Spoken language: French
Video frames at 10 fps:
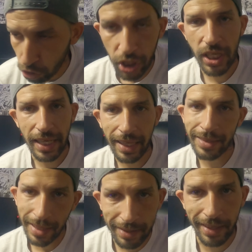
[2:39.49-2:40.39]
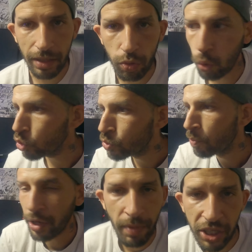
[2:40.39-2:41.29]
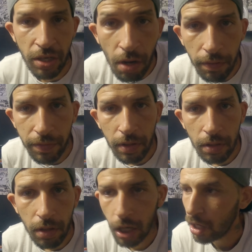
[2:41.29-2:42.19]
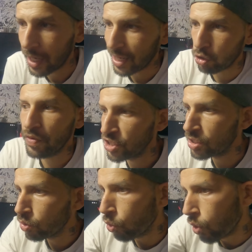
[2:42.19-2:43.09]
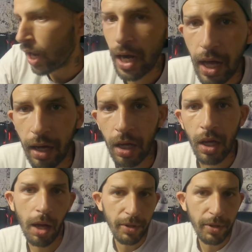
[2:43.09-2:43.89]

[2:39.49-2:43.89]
je te dis attends 150 euros, je vais me prendre une machine neuve hein, à 90 euros, elle est là.